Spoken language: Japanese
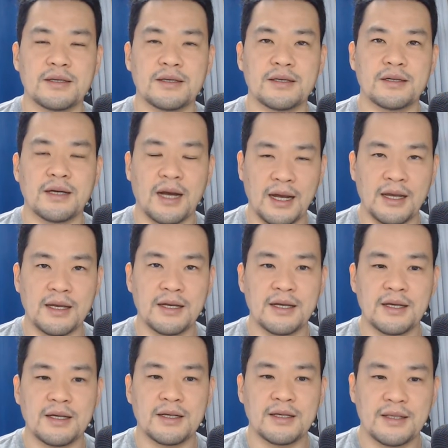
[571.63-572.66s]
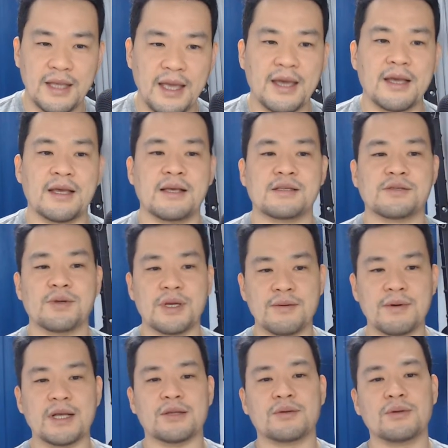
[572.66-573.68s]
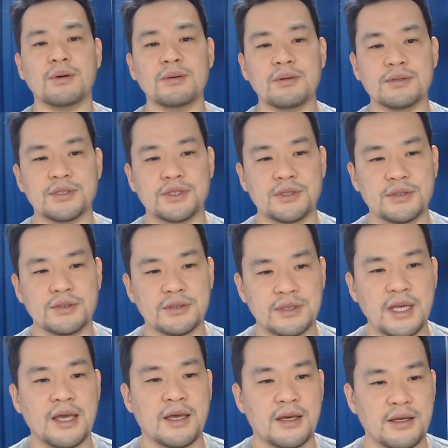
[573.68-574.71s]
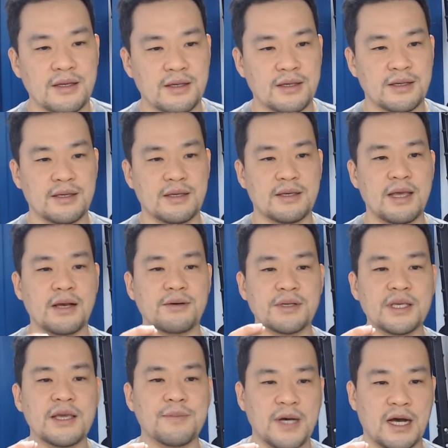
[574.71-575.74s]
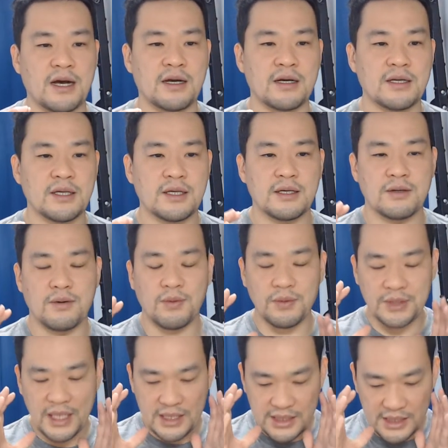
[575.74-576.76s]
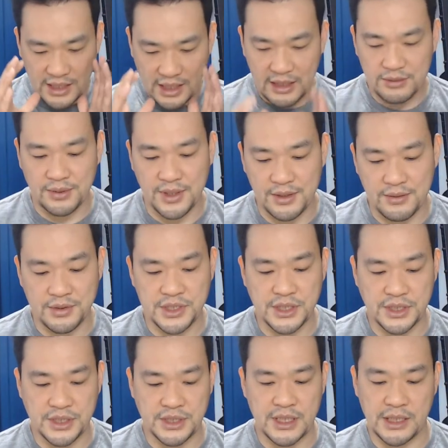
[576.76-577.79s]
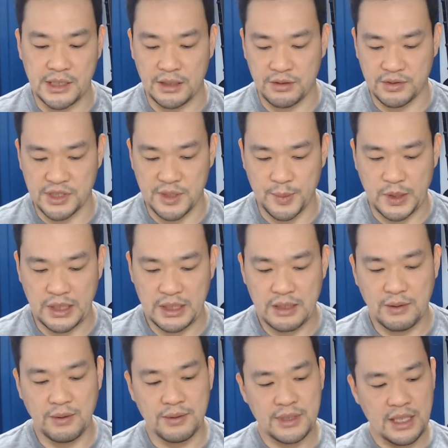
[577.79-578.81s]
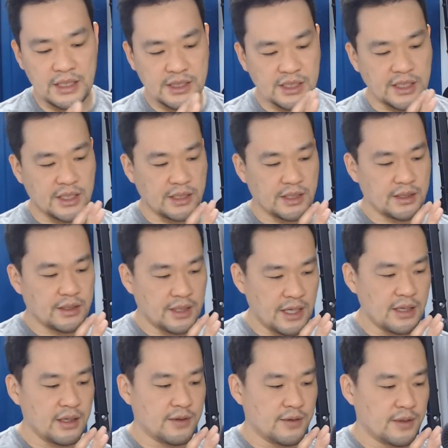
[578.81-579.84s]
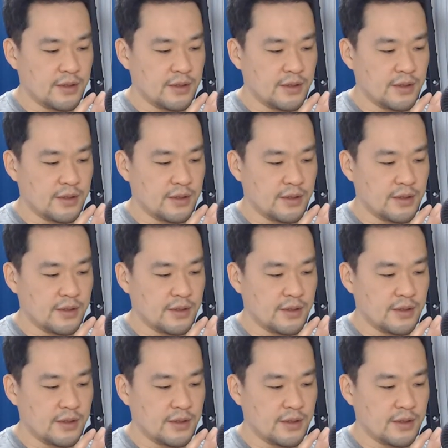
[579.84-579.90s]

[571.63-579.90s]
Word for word: はい。で、それはどのし、で、逆に言えば、同じカトリックを信じていたとしても、同じ、ね、